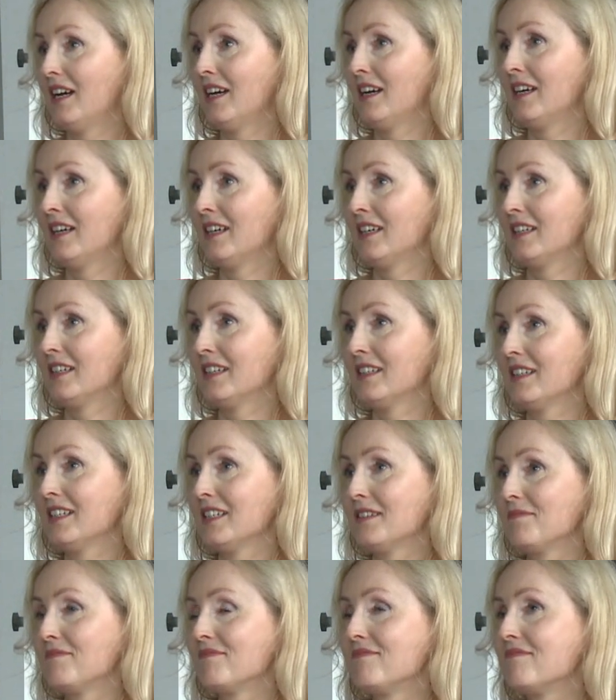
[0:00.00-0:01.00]
E,
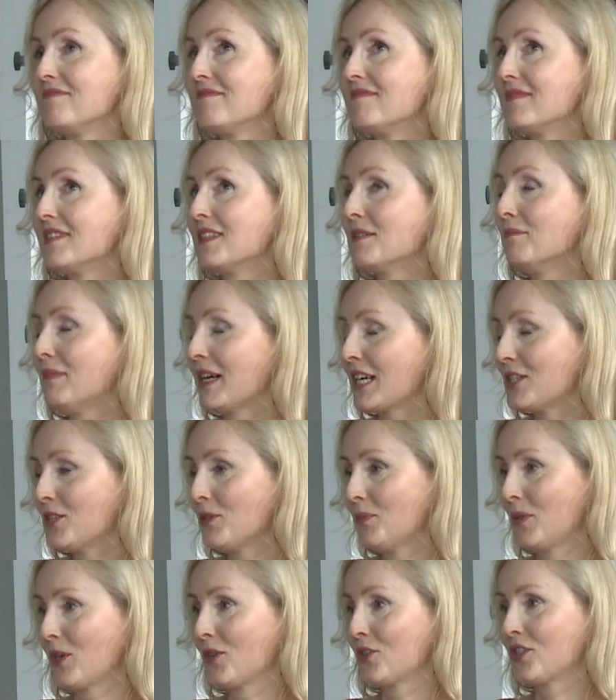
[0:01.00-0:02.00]

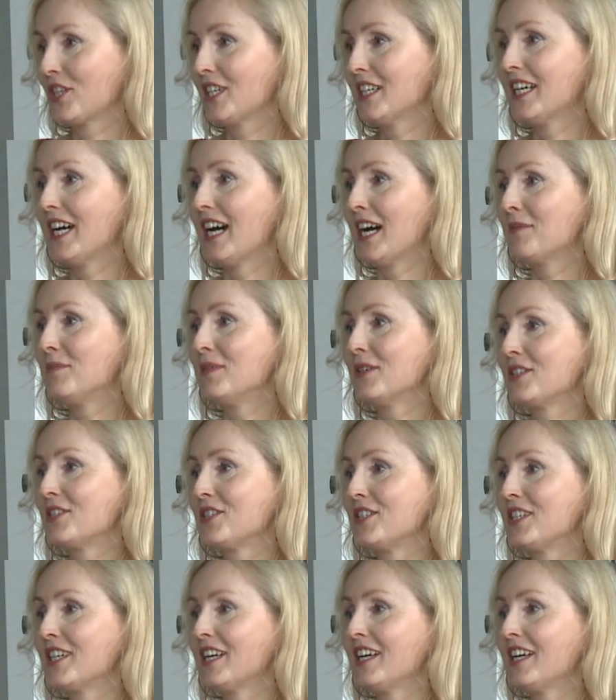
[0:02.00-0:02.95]
bardzo proszę, abyś